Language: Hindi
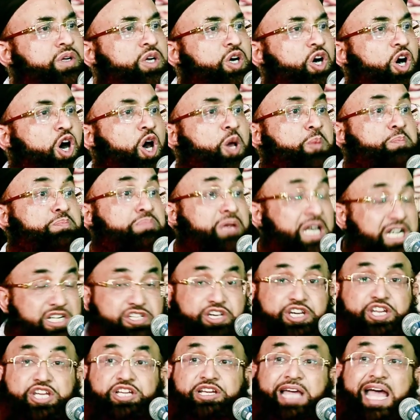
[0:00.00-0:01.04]
और
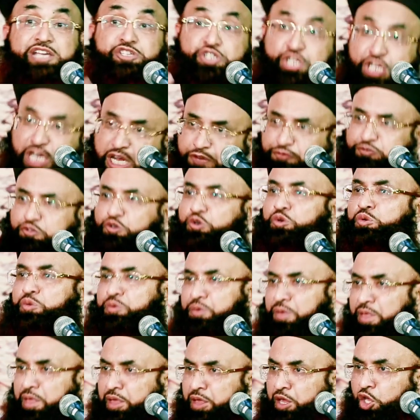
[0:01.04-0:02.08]
मिलिट्री का चीफ हूं
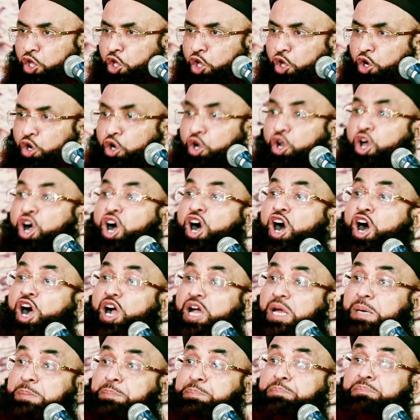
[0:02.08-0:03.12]
लोग
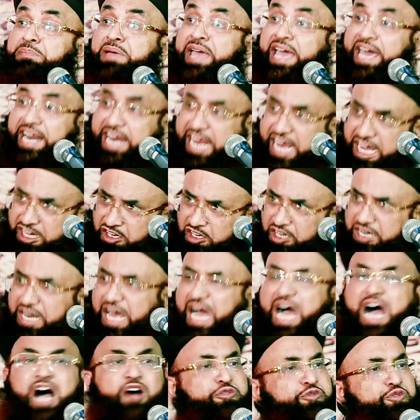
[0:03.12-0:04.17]
मेरे
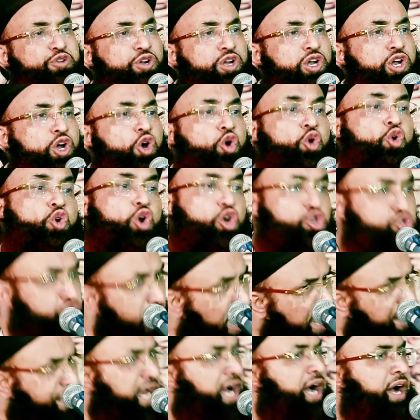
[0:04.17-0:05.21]
खिलाफ
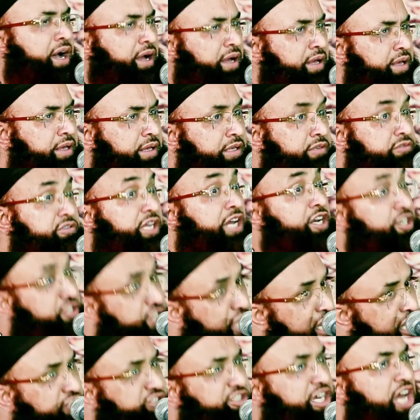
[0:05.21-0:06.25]
रोजाना
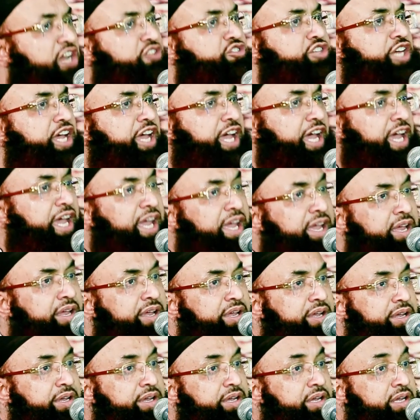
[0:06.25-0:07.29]
तनकीद करते हैं
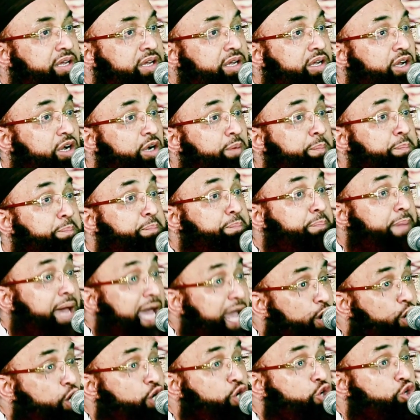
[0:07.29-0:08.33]
मैं
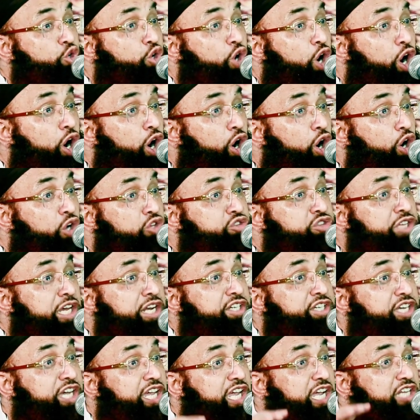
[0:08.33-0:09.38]
उनको
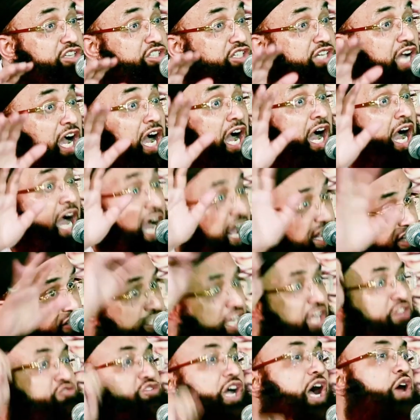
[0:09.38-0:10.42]
तनकीद का हक
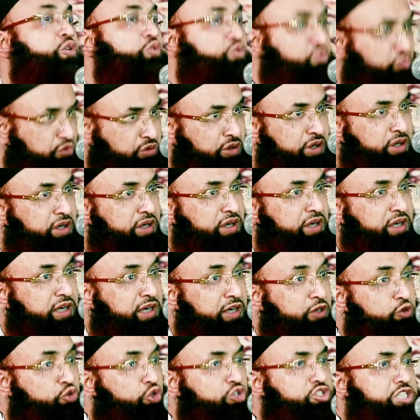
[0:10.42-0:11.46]
देता हूं
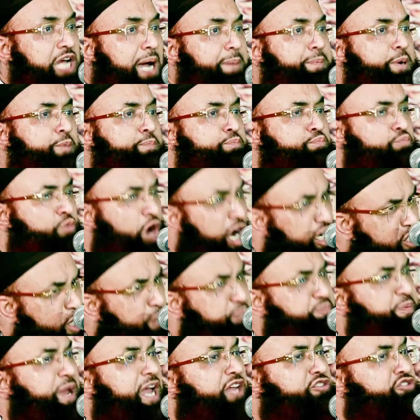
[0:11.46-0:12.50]
तो जब मुझ
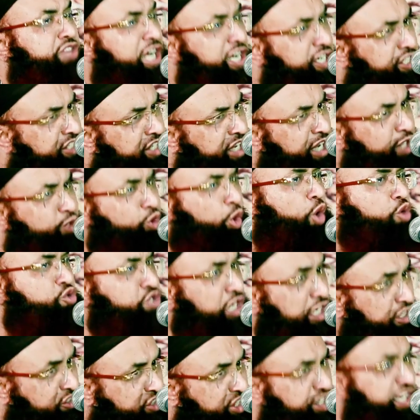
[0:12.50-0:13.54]
पे तनकीद हो
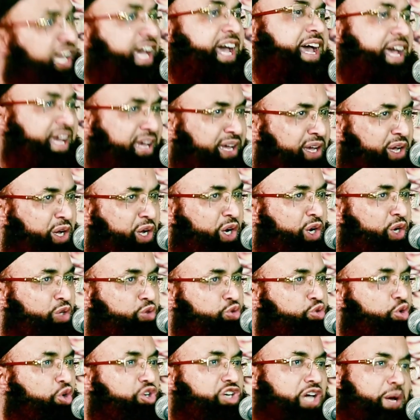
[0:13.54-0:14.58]
सकती है
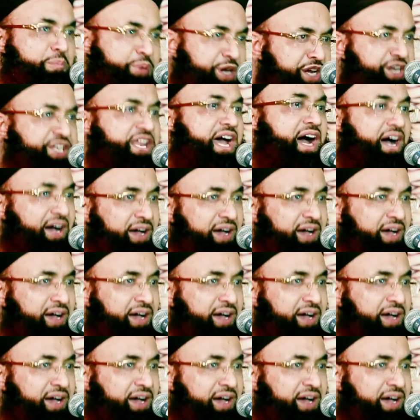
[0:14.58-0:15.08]
तो कमीना